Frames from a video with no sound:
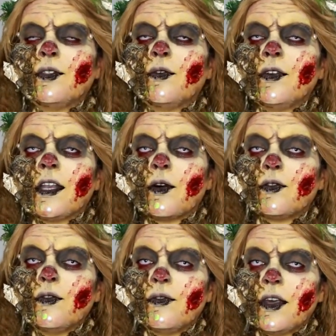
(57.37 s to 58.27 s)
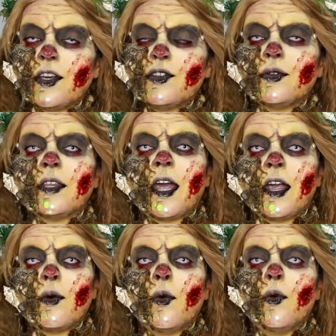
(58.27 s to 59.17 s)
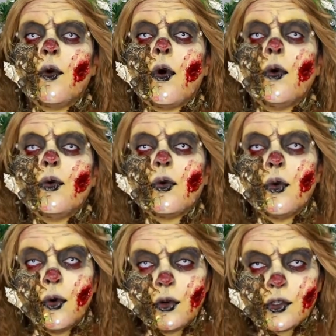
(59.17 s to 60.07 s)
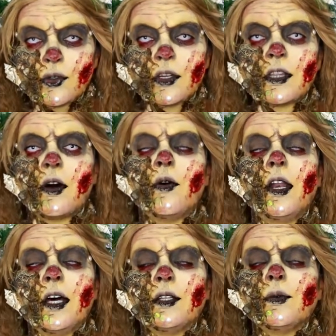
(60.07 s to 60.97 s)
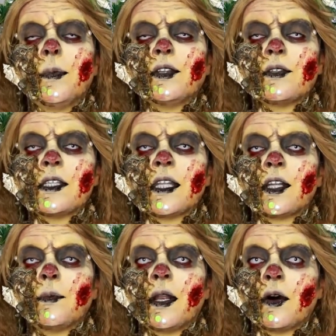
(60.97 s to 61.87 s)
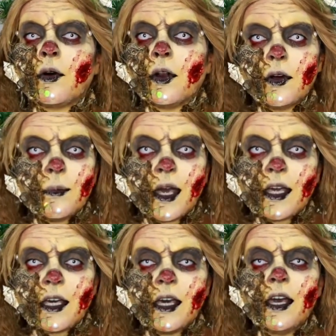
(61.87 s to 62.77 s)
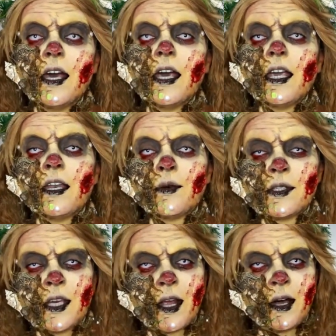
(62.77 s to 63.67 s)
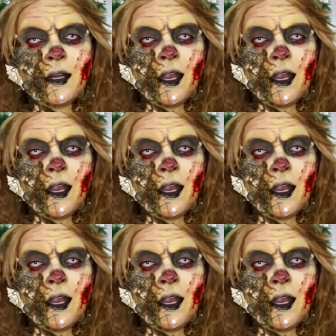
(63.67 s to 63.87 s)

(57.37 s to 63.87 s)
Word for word: No final do vídeo tem um concurso que está rolando, patrocinado pela Color Make, e não será